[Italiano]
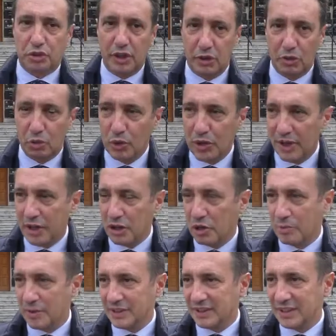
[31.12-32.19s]
gli auguri al
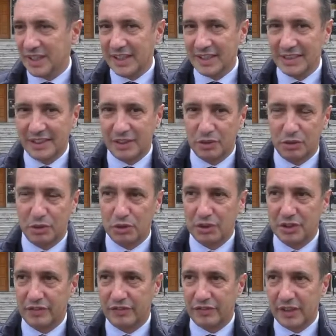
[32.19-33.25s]
neo presidente Antonio
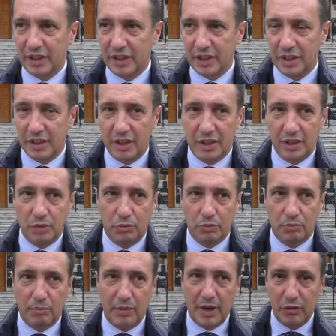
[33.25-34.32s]
Zaffiri
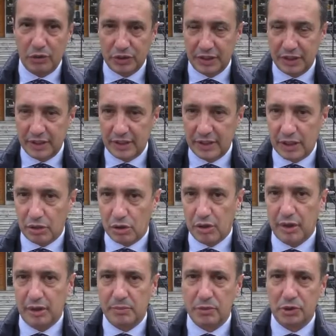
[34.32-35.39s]
un bravo sindaco
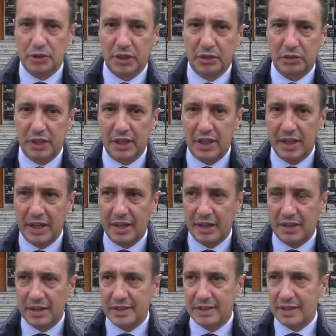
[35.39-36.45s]
che ha dimostrato negli
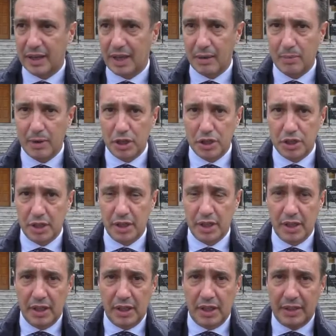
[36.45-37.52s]
anni di essere
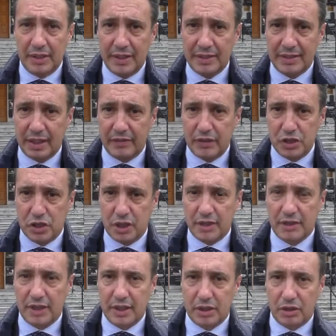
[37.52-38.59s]
capace di essere vicino
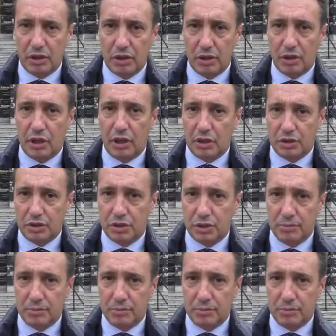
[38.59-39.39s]
al territorio e che oggi